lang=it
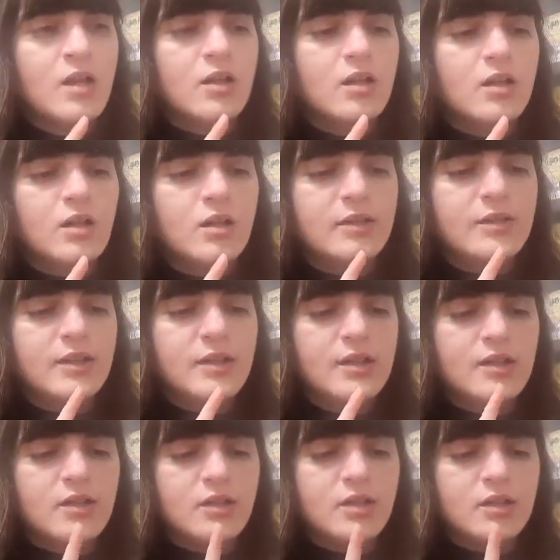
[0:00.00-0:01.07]
eh,
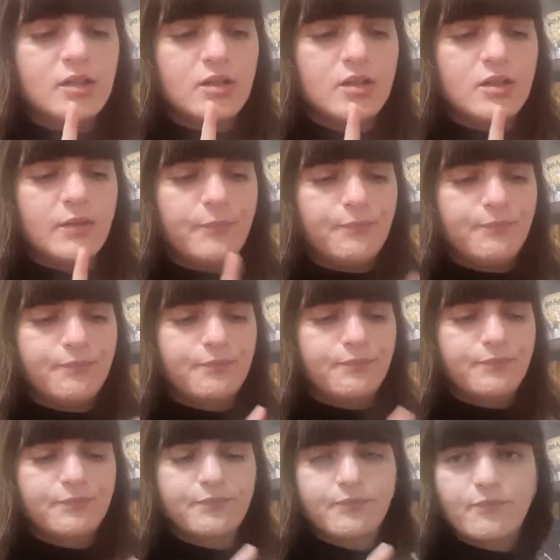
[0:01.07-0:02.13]
di,
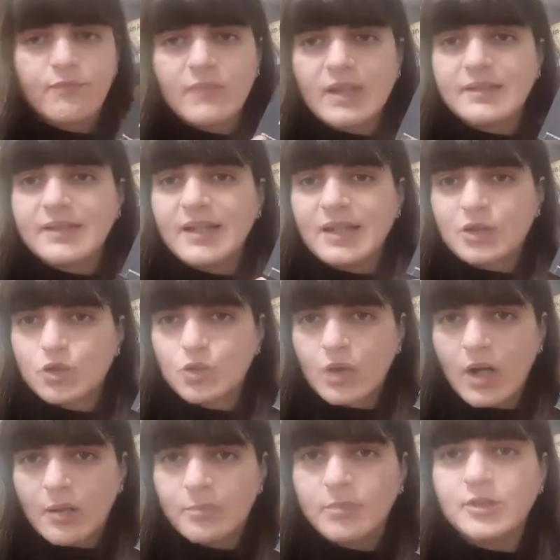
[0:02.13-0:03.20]
ehm, della
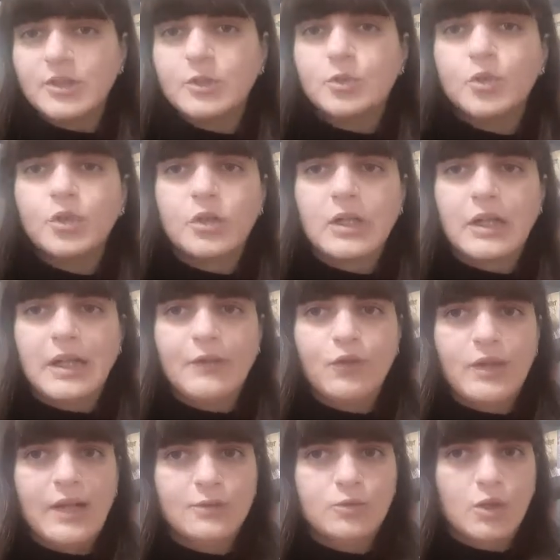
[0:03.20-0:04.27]
Schwab, di cui io non avevo
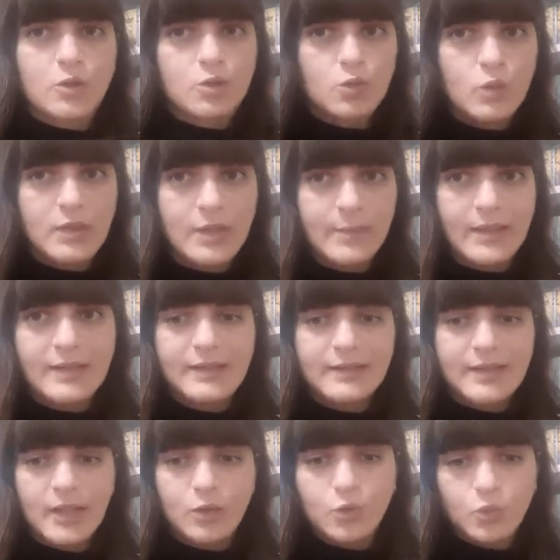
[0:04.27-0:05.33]
letto
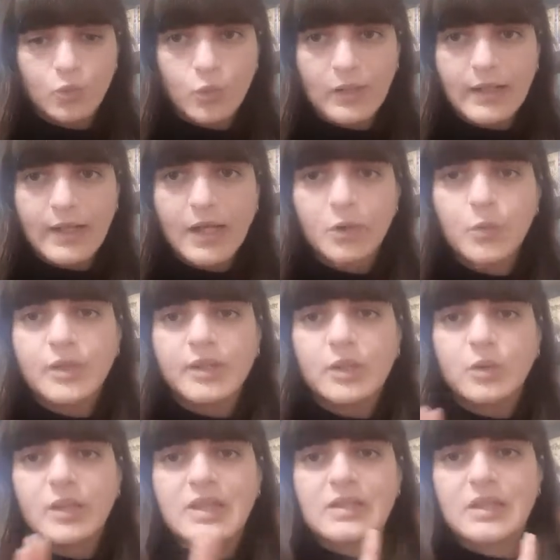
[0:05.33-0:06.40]
assolutamente nulla, quindi
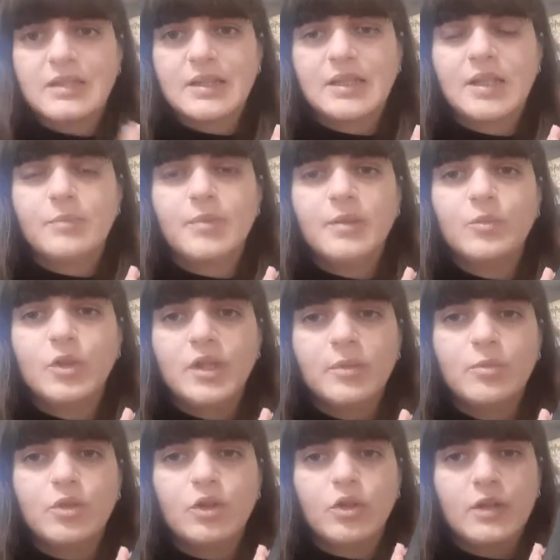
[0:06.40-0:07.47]
questo è stato il primo
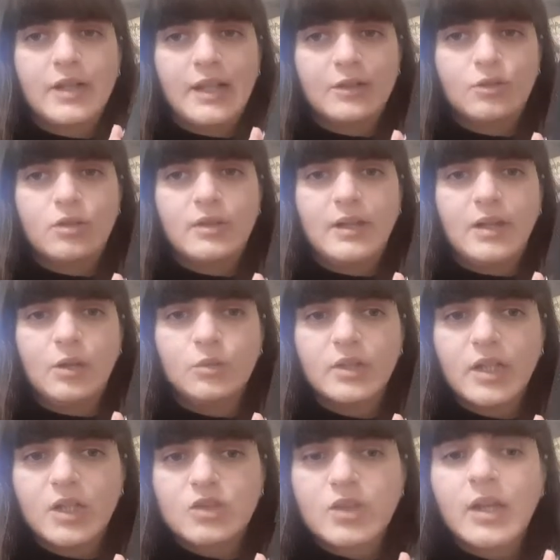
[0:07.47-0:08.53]
libro che ho letto
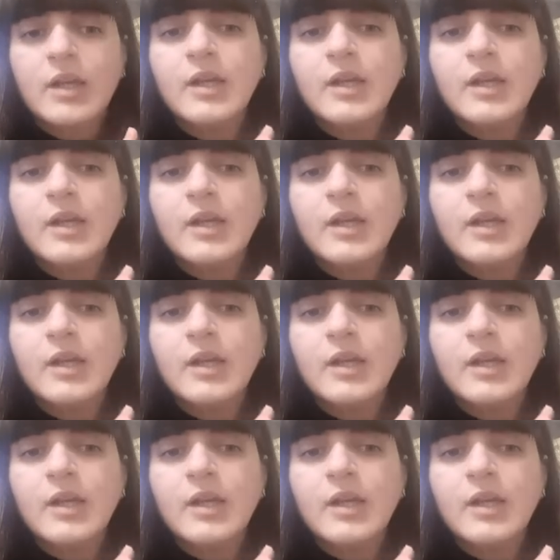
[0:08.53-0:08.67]
dell'autrice.